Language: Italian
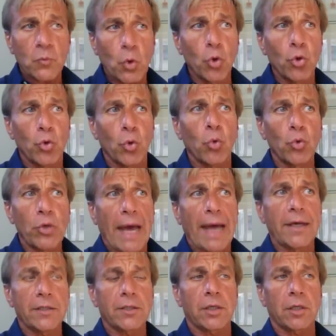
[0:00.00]
con un
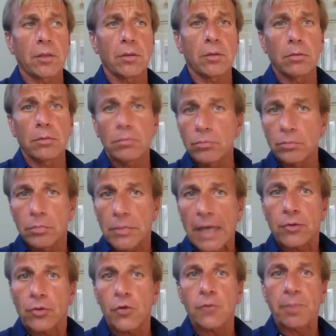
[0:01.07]
altro, un
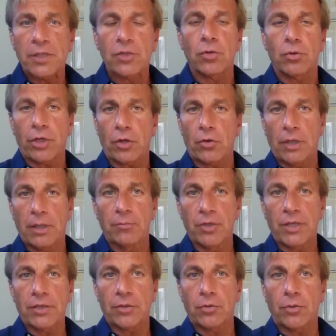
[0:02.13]
altro ispettore
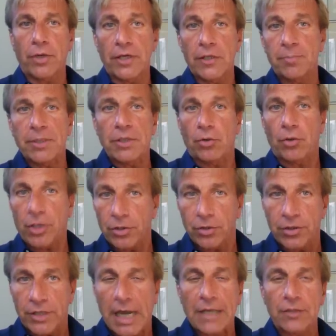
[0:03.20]
collaboratore, l'ispettore
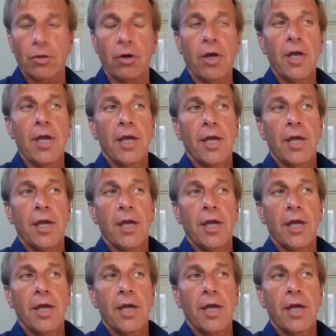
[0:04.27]
Diodato,